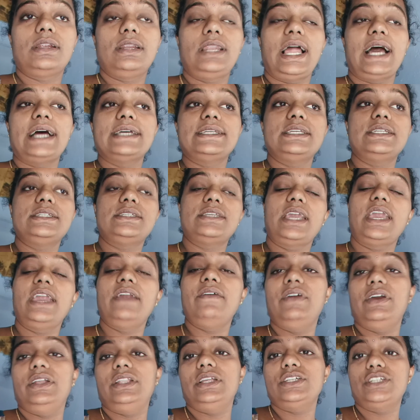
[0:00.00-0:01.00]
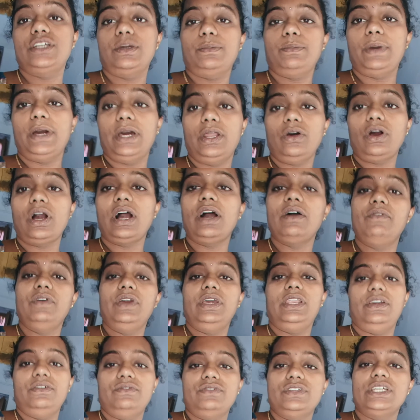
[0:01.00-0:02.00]
క్లాసెస్ ఏవైతే చెప్పారో
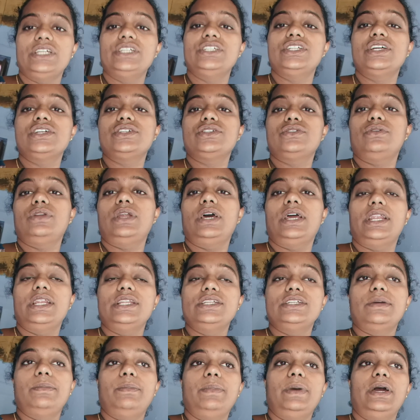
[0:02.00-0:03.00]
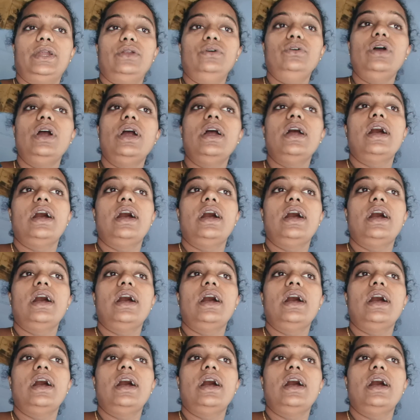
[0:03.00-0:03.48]
అవి రివిజన్ చేస్తున్నారని చెప్పారు